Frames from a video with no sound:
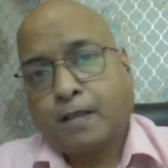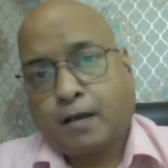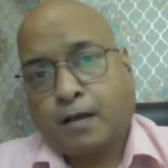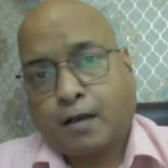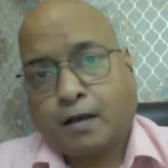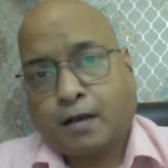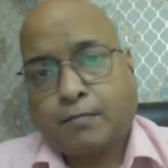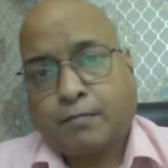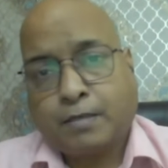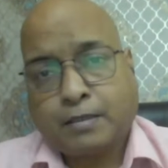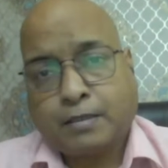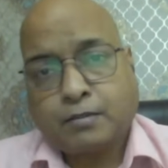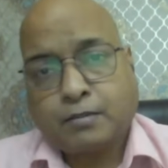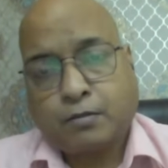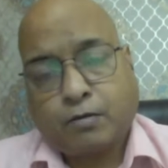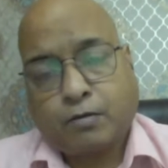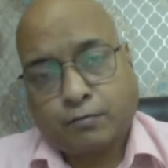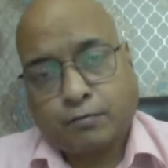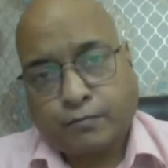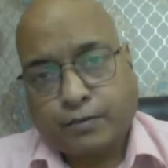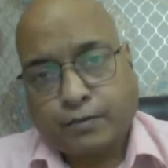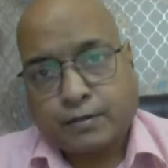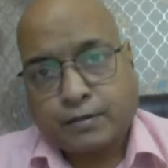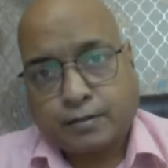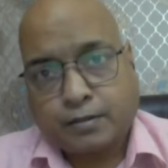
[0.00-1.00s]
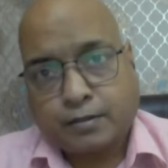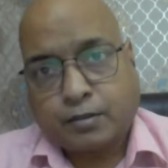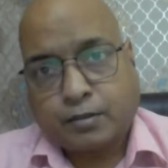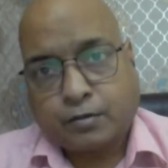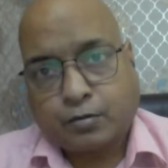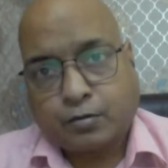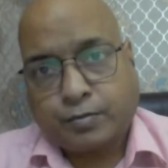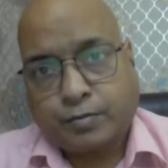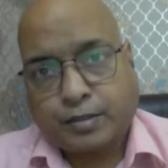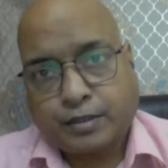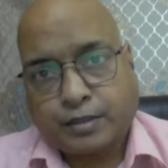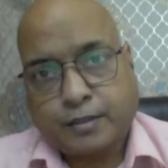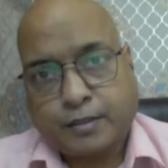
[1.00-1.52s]
हमस और फिलिस्तीन को
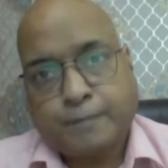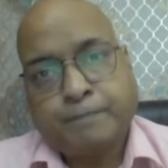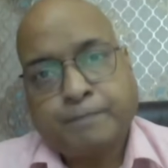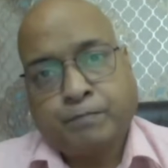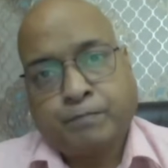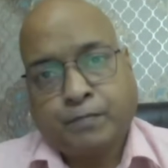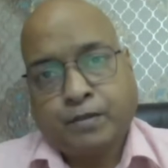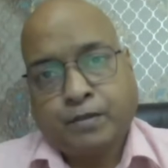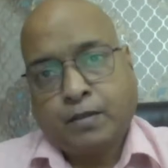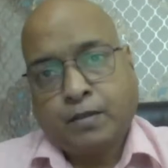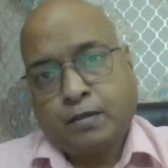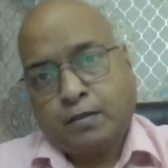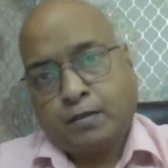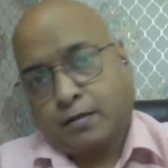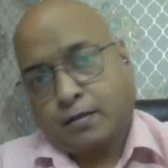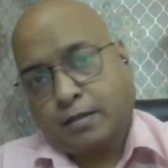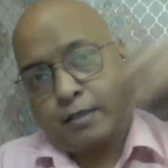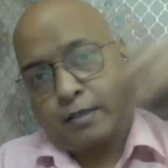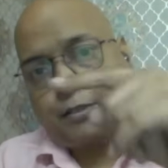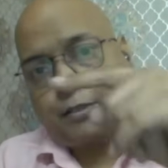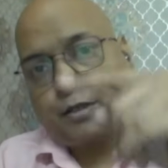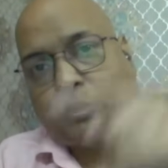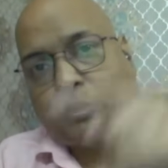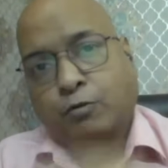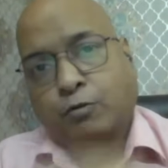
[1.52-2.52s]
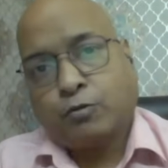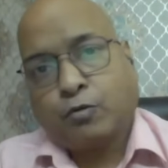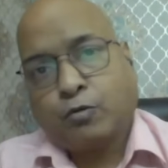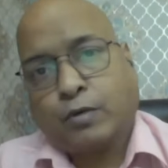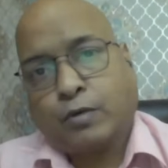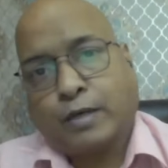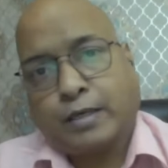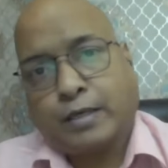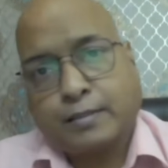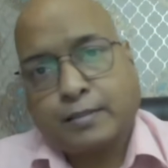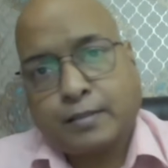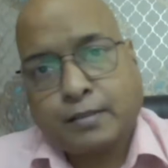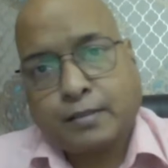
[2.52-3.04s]
भी दिया रशिया को धोखा
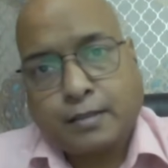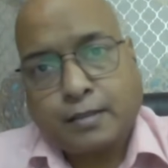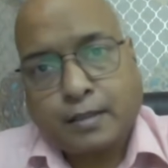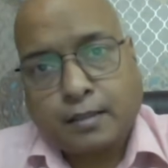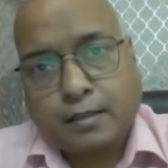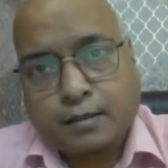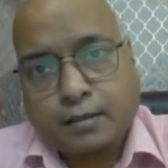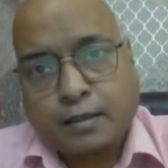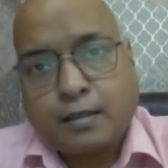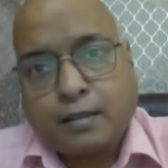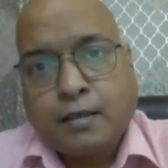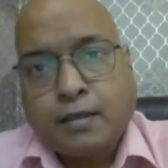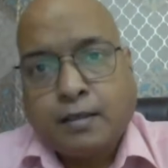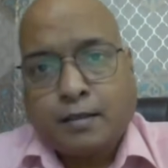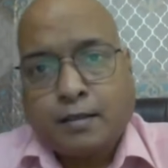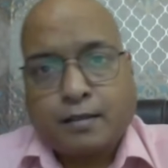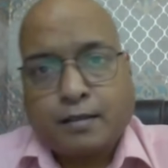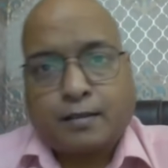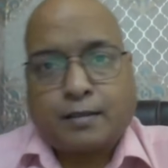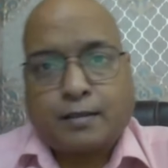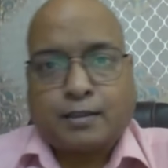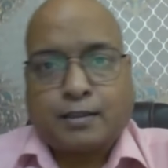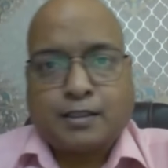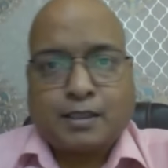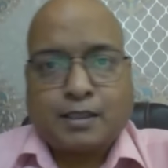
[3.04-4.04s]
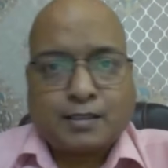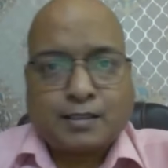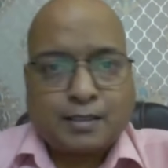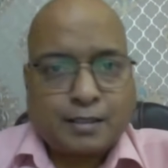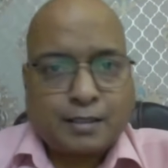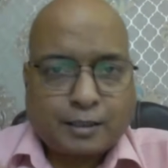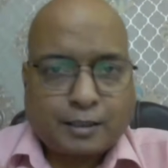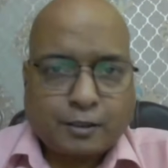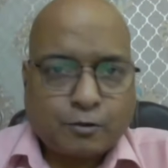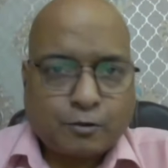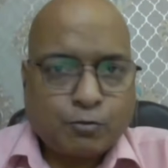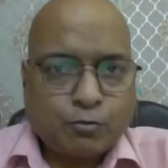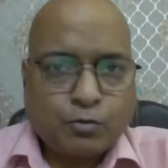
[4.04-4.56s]
ऐसे दिया था कि रशिया से
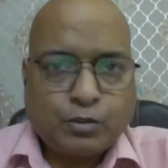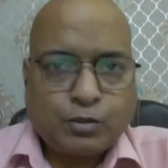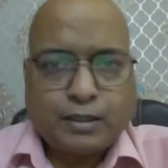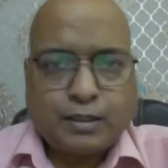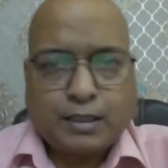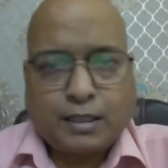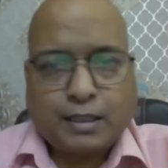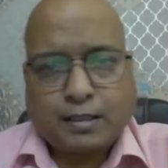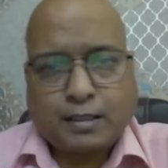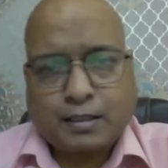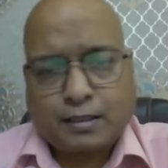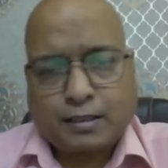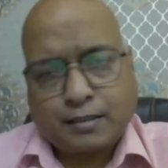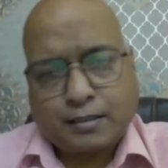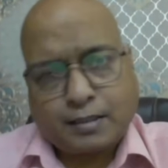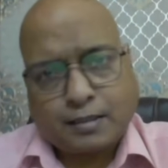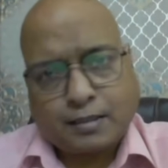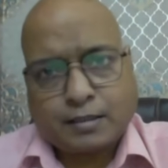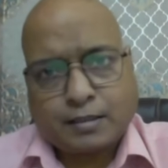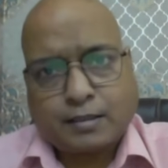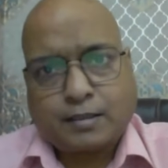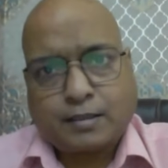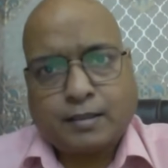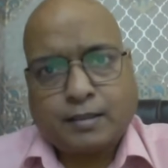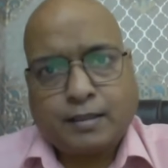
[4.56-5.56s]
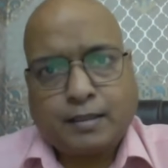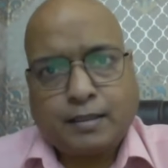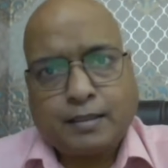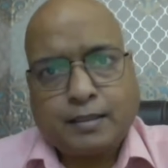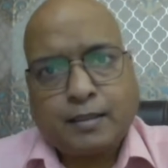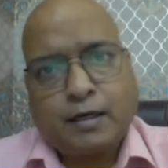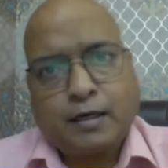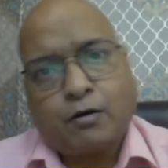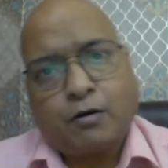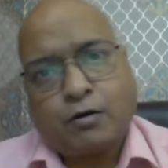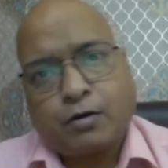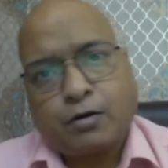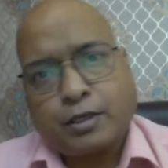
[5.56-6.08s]
गेहूं लिया रशिया से तेल
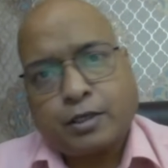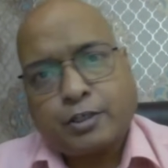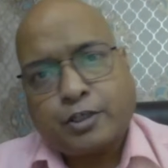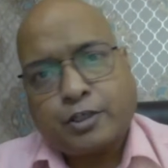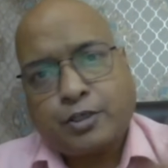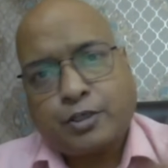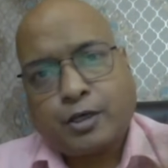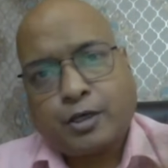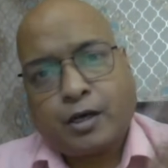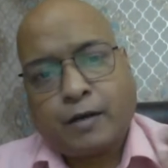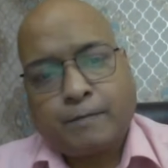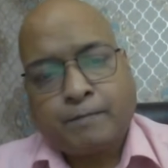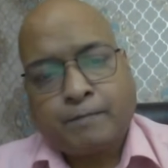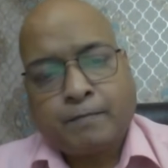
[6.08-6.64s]
लिया और रशिया